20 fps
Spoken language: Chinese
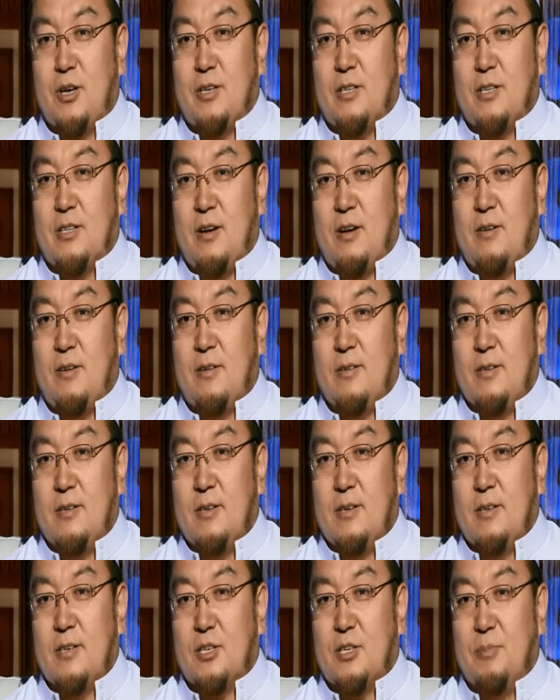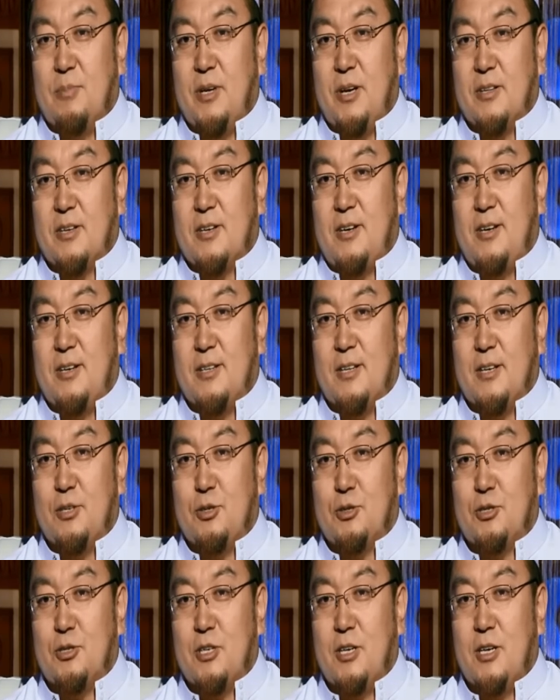一堂什么样的课呢？就
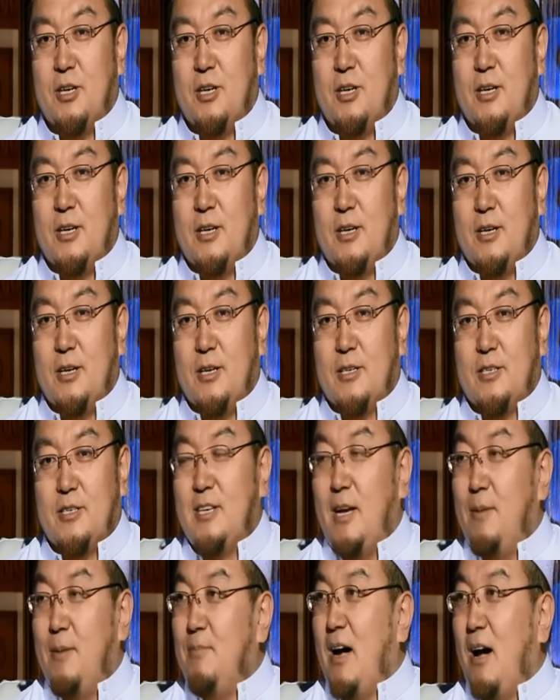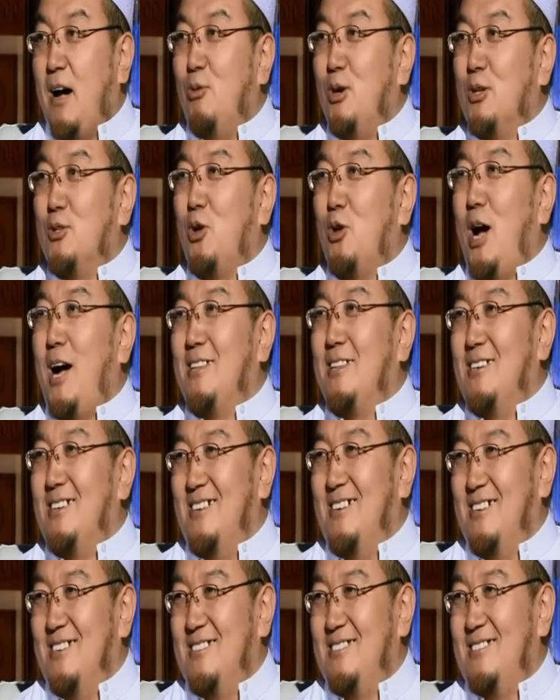是三马瓦塔尔的
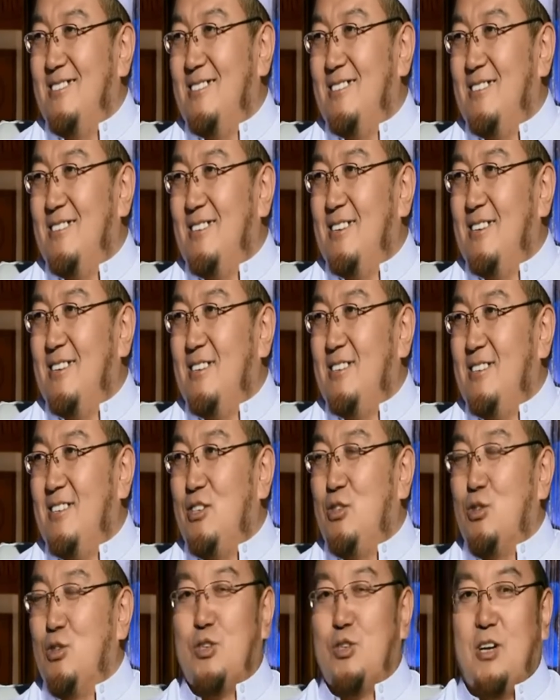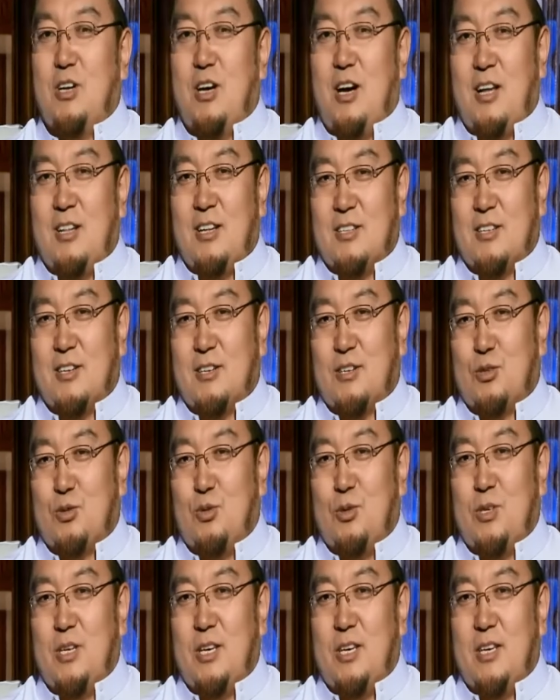课，也就是阿拉德的苏
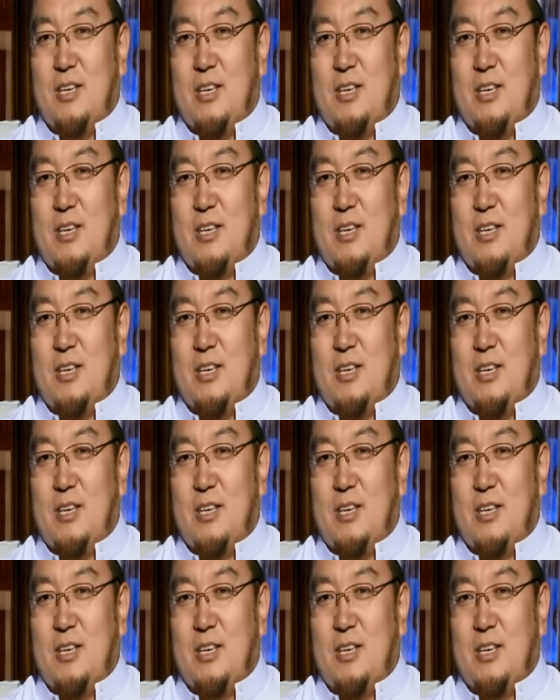里，